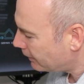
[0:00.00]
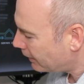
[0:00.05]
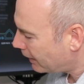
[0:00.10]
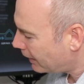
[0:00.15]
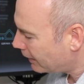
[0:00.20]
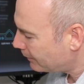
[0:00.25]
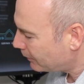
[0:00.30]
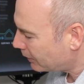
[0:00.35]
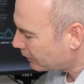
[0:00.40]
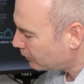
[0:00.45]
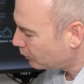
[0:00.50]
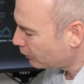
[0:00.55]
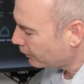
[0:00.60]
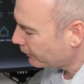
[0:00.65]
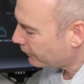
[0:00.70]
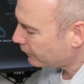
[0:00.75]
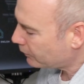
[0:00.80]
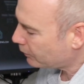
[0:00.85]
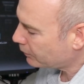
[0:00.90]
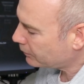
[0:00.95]
Einmal
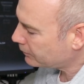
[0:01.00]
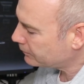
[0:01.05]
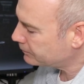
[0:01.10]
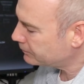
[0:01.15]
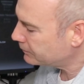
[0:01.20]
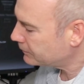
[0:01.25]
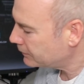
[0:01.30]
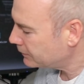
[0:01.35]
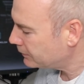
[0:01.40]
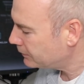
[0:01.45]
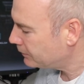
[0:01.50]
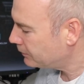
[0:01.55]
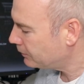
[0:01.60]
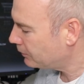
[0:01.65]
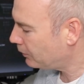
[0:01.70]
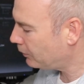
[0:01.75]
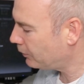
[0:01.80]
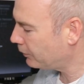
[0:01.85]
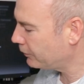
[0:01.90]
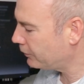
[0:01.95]
kurz drücken
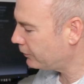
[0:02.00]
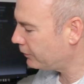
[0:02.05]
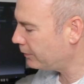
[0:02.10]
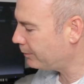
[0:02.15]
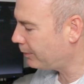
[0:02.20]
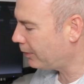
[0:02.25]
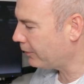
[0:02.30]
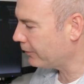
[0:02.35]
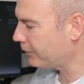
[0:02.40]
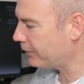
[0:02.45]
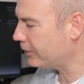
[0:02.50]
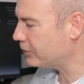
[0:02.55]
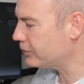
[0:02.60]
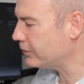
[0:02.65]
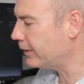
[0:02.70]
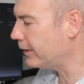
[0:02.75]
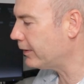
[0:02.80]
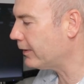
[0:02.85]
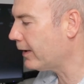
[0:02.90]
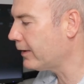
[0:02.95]
und die Power
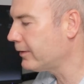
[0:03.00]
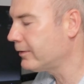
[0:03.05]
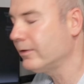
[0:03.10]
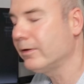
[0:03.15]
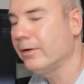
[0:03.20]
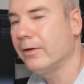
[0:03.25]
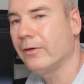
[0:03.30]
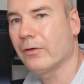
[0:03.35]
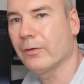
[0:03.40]
Station geht an.